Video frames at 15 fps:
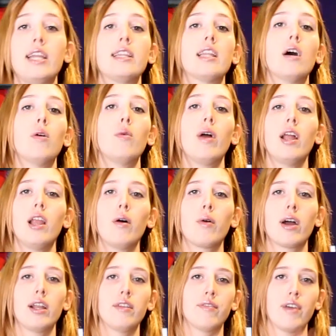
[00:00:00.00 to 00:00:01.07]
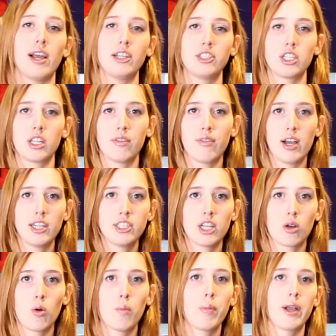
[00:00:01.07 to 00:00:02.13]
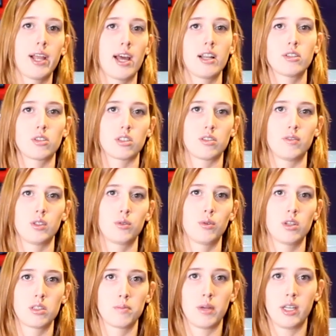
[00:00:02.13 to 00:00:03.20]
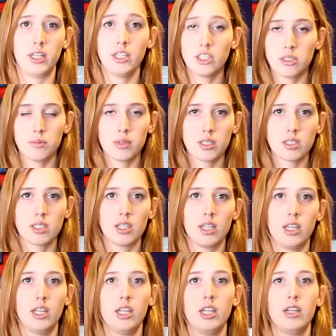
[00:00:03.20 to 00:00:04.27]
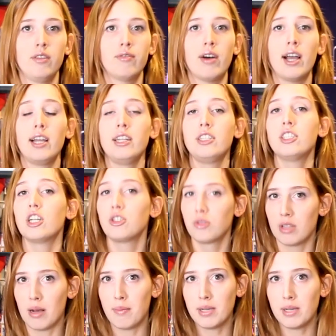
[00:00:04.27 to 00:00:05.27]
Então ele é um canivete que vai te acompanhar nas suas aventuras marítimas e vai te ajudar